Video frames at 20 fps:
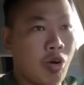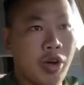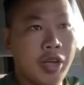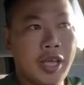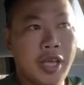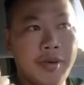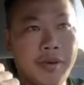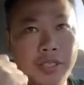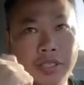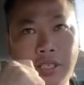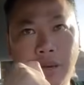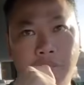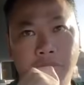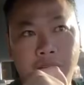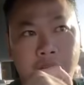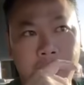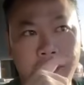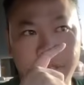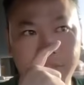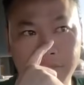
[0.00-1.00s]
ơi cái cái xong
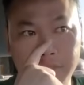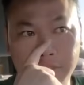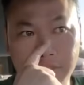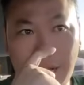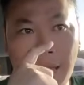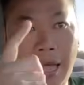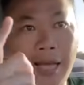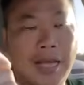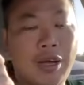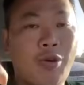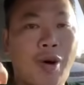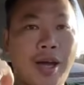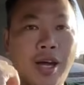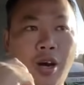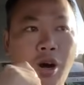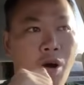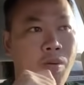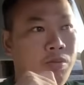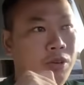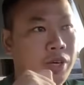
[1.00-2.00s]
rồi á, ra cái quảng
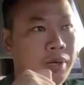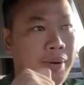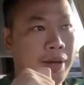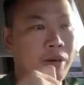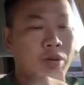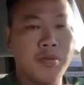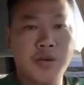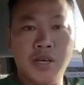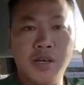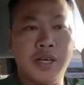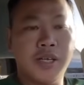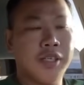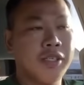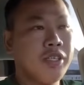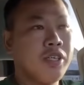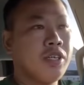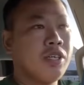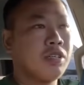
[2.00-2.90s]
hồn luôn các bạn lúc đó là